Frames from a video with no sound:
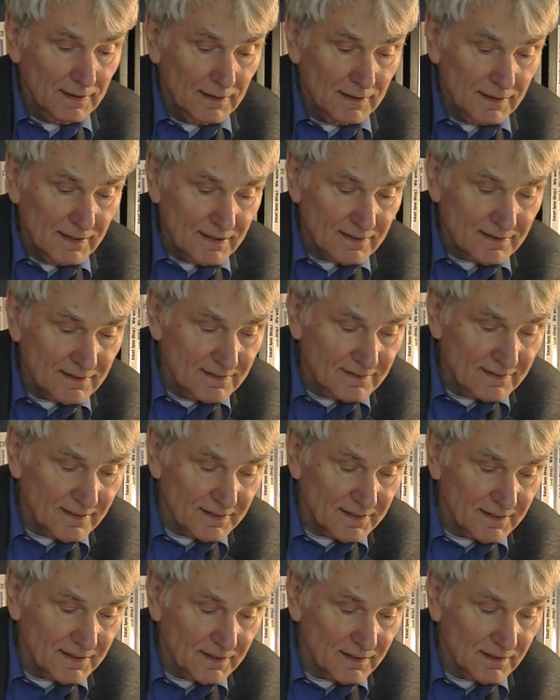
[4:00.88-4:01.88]
ließen
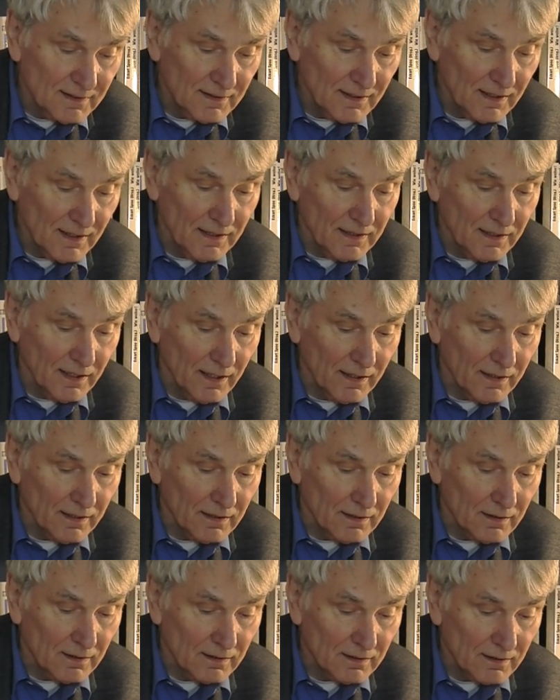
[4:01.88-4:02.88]
sich in
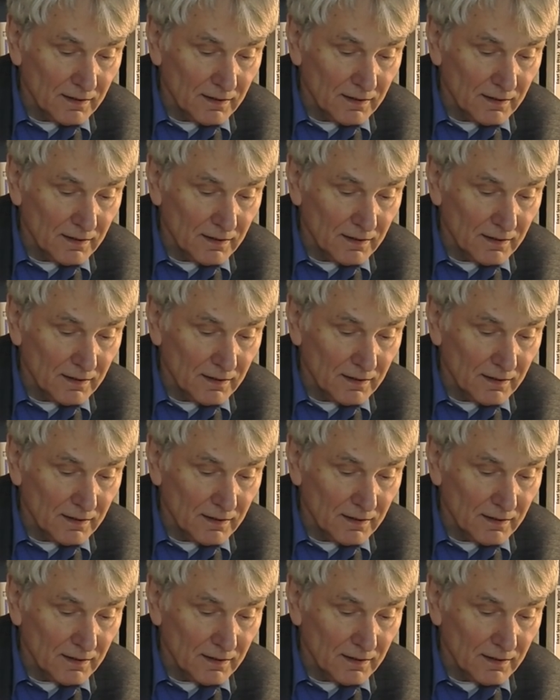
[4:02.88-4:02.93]
den